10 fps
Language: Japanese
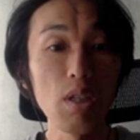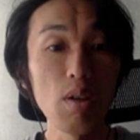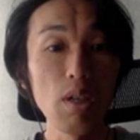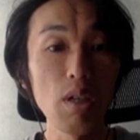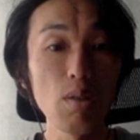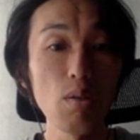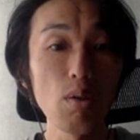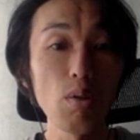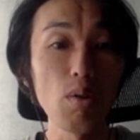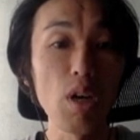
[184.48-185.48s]
ではキリスト
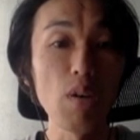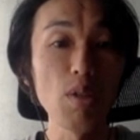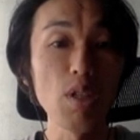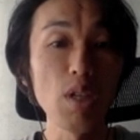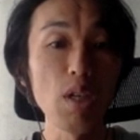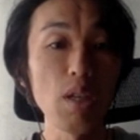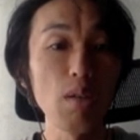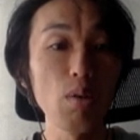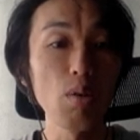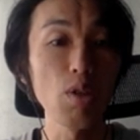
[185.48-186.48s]
教徒のアラブ人が戦
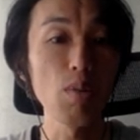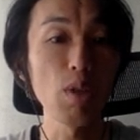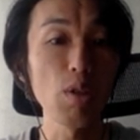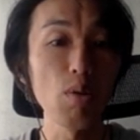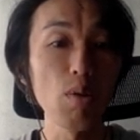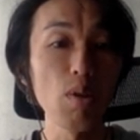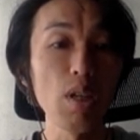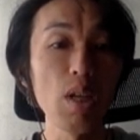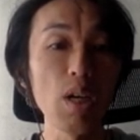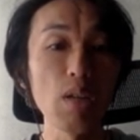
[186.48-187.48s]
闘の準備が整ってい
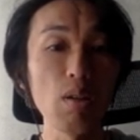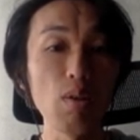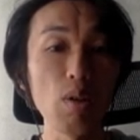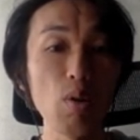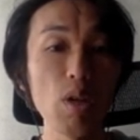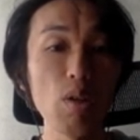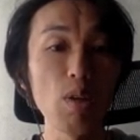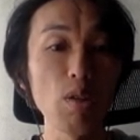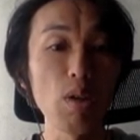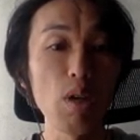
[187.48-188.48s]
なかったので、これらの
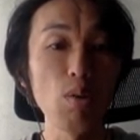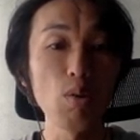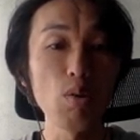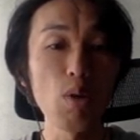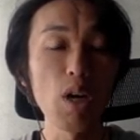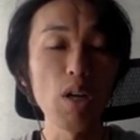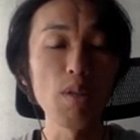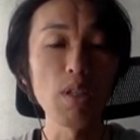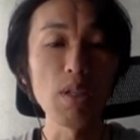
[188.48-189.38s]
場所から動くことはありません